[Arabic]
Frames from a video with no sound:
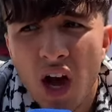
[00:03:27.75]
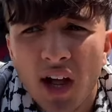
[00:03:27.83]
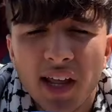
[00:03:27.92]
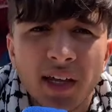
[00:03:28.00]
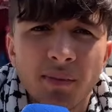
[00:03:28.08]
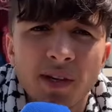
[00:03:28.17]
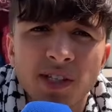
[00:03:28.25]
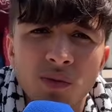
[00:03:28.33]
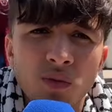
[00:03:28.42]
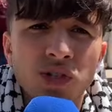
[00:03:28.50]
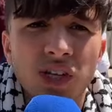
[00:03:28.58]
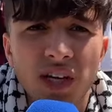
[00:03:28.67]
ولكن ماشي
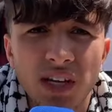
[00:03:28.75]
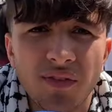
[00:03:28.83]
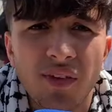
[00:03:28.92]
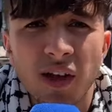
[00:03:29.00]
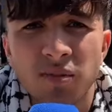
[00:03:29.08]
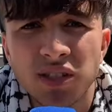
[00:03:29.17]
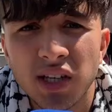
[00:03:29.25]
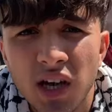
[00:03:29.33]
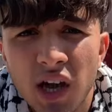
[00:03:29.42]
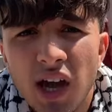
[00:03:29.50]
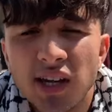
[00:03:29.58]
مشكله فهمتي